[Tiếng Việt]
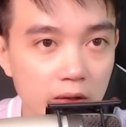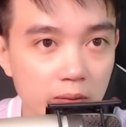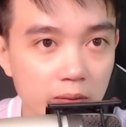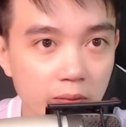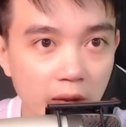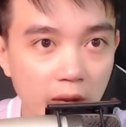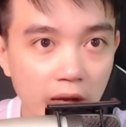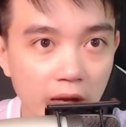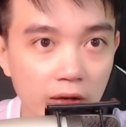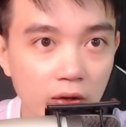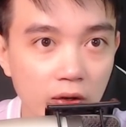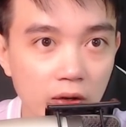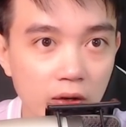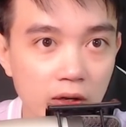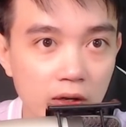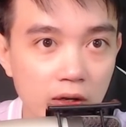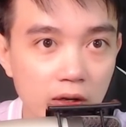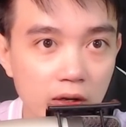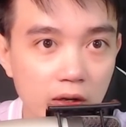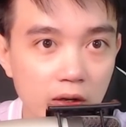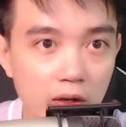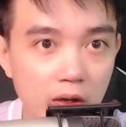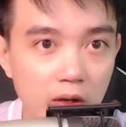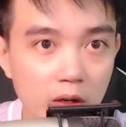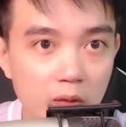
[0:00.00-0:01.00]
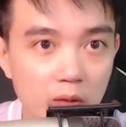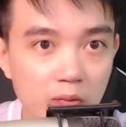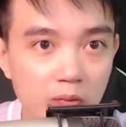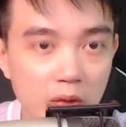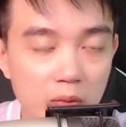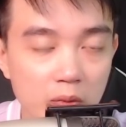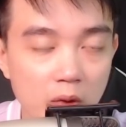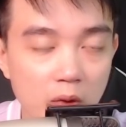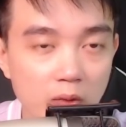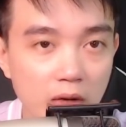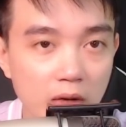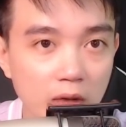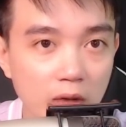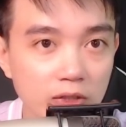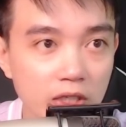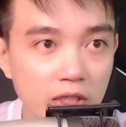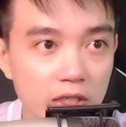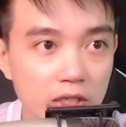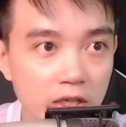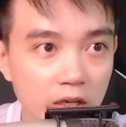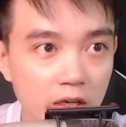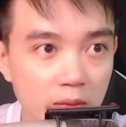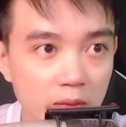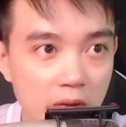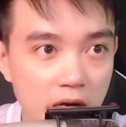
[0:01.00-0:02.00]
Mẹ nó, mai mốt lão sẽ
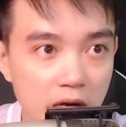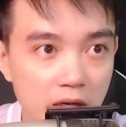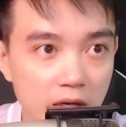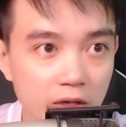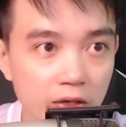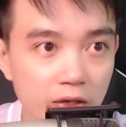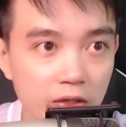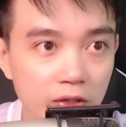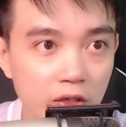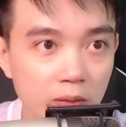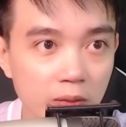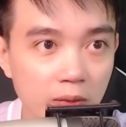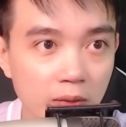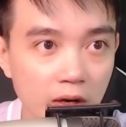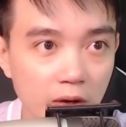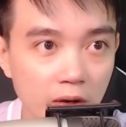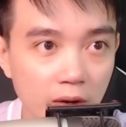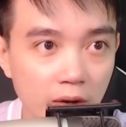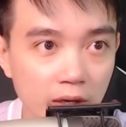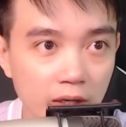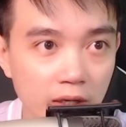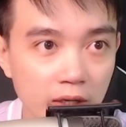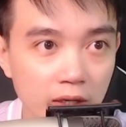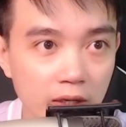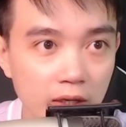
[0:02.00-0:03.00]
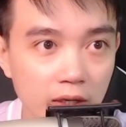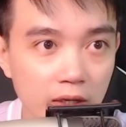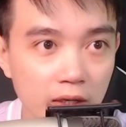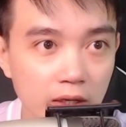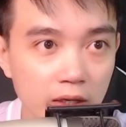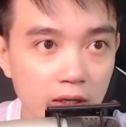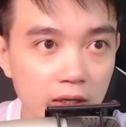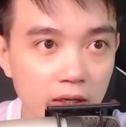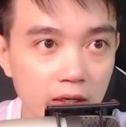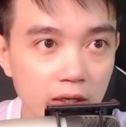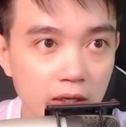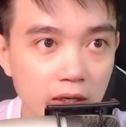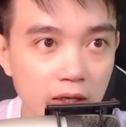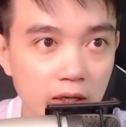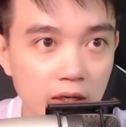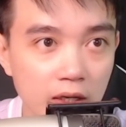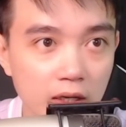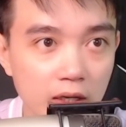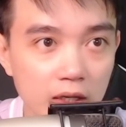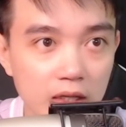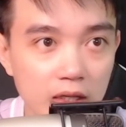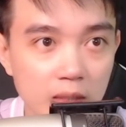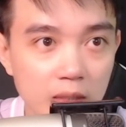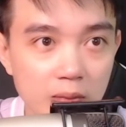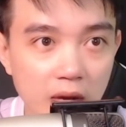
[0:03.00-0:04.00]
trừ bớt lương cho mà coi.
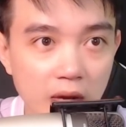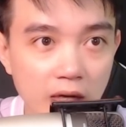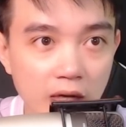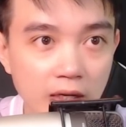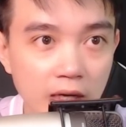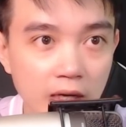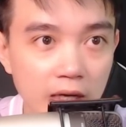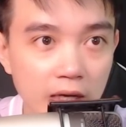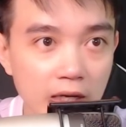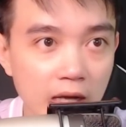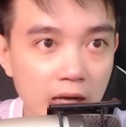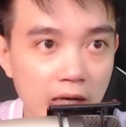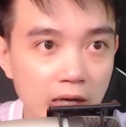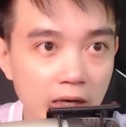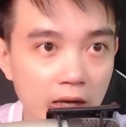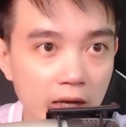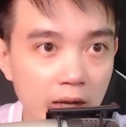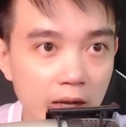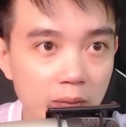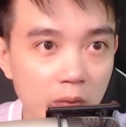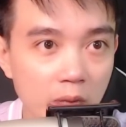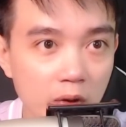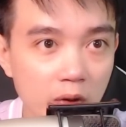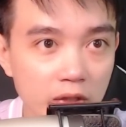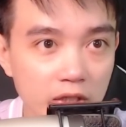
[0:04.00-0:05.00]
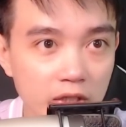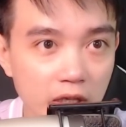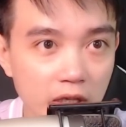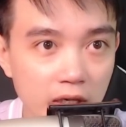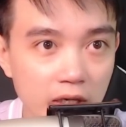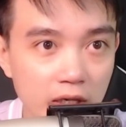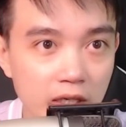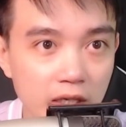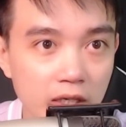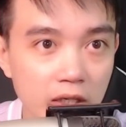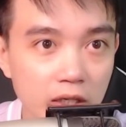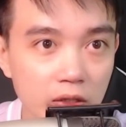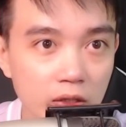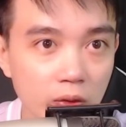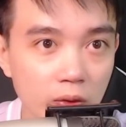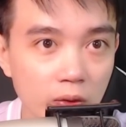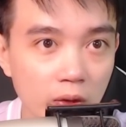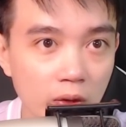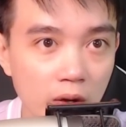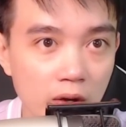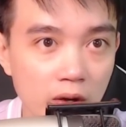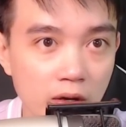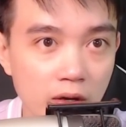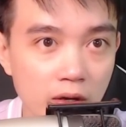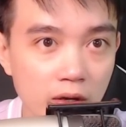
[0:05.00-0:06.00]
Tấm ảnh này đáng lẽ bọn trợ lý như tụi
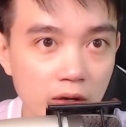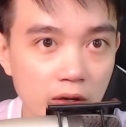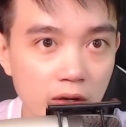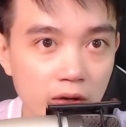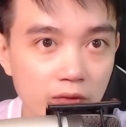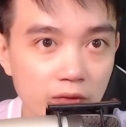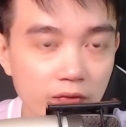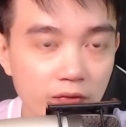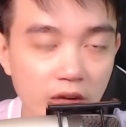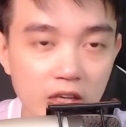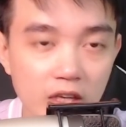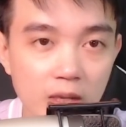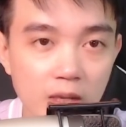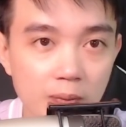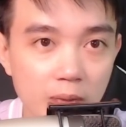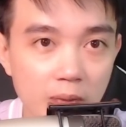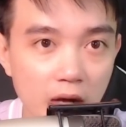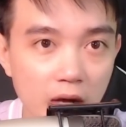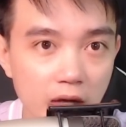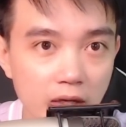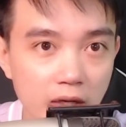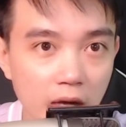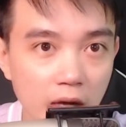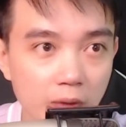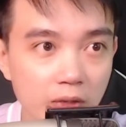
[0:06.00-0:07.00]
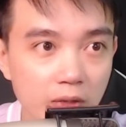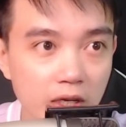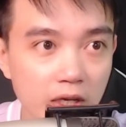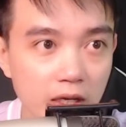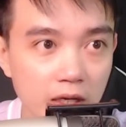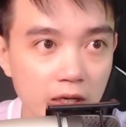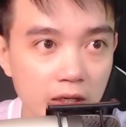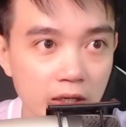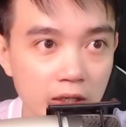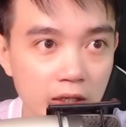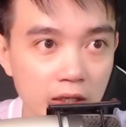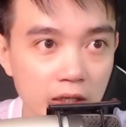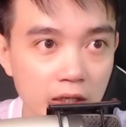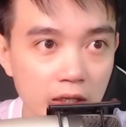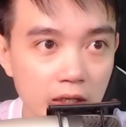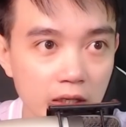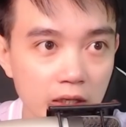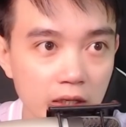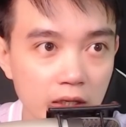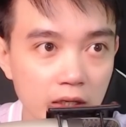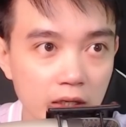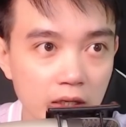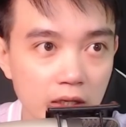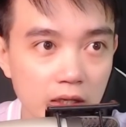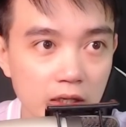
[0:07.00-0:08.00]
nó phải giúp đỡ lão đi in,
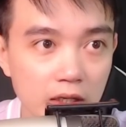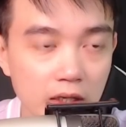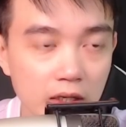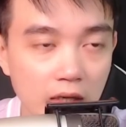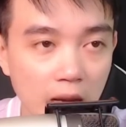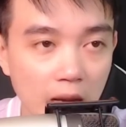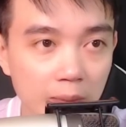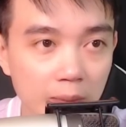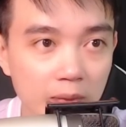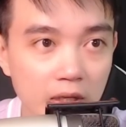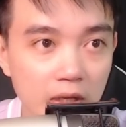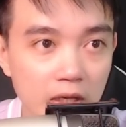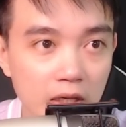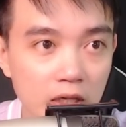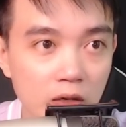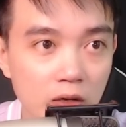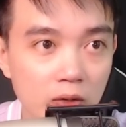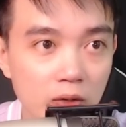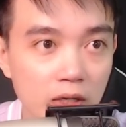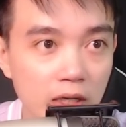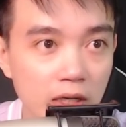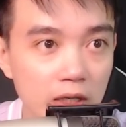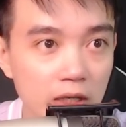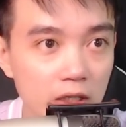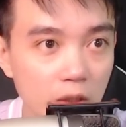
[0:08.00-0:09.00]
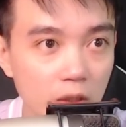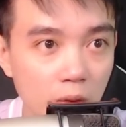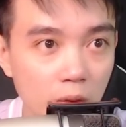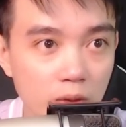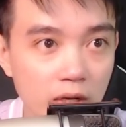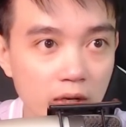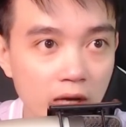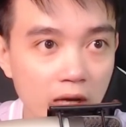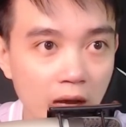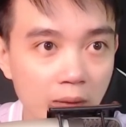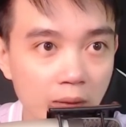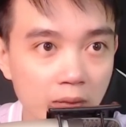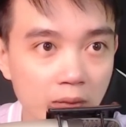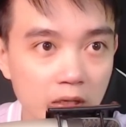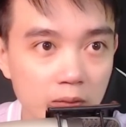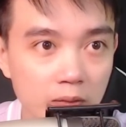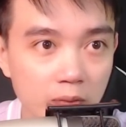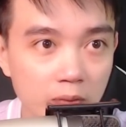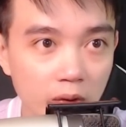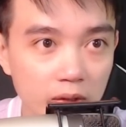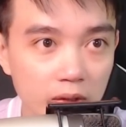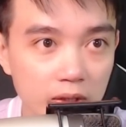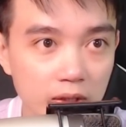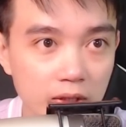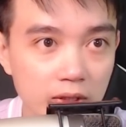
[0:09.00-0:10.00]
chứ làm gì có việc chủ đi làm hết
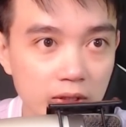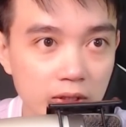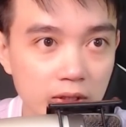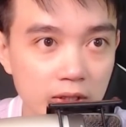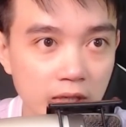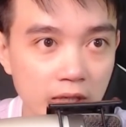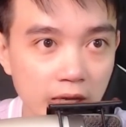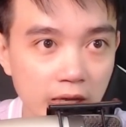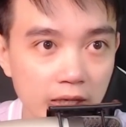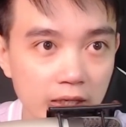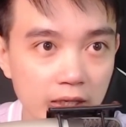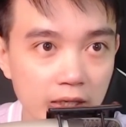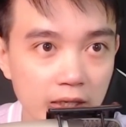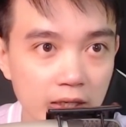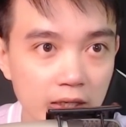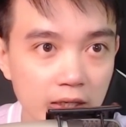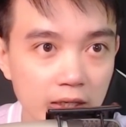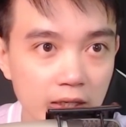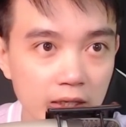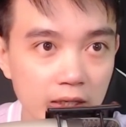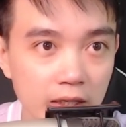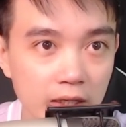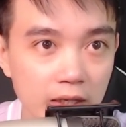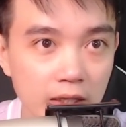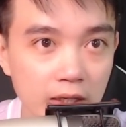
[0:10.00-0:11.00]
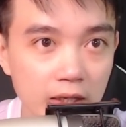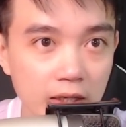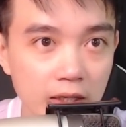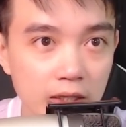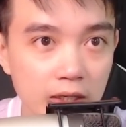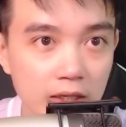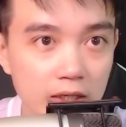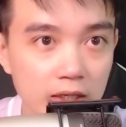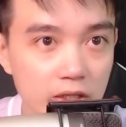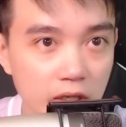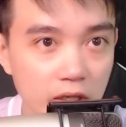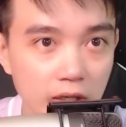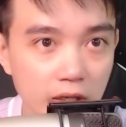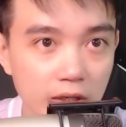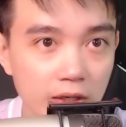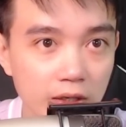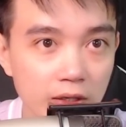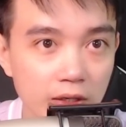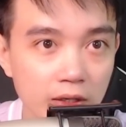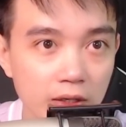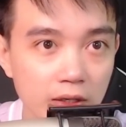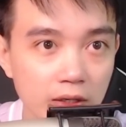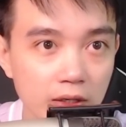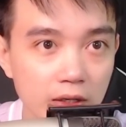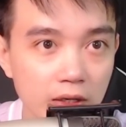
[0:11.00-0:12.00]
mọi thứ như vậy. Trừ
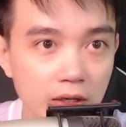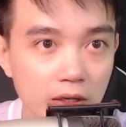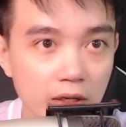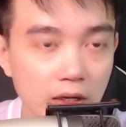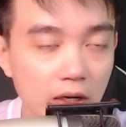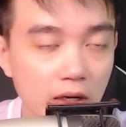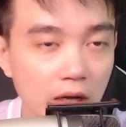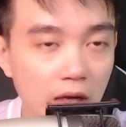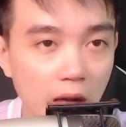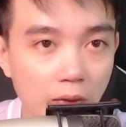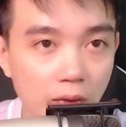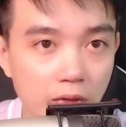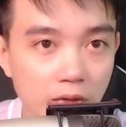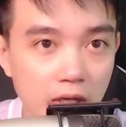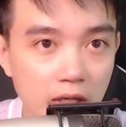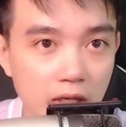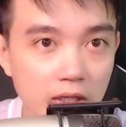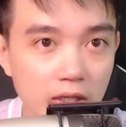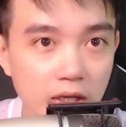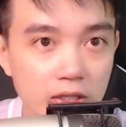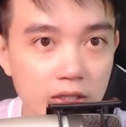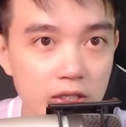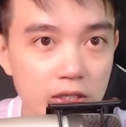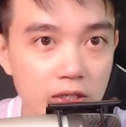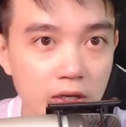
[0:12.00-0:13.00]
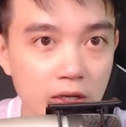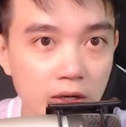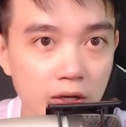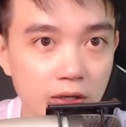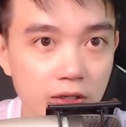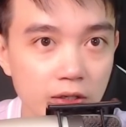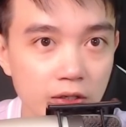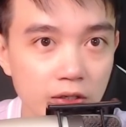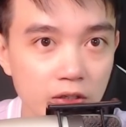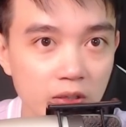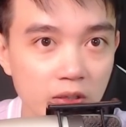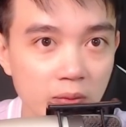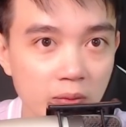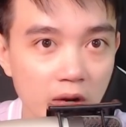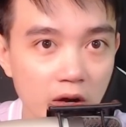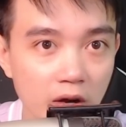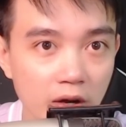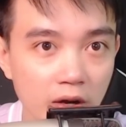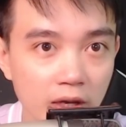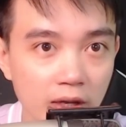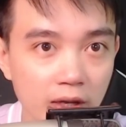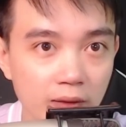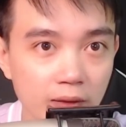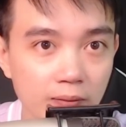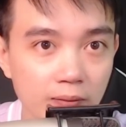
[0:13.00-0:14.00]
lương, lão nhất định sẽ trừ lương cho mà coi.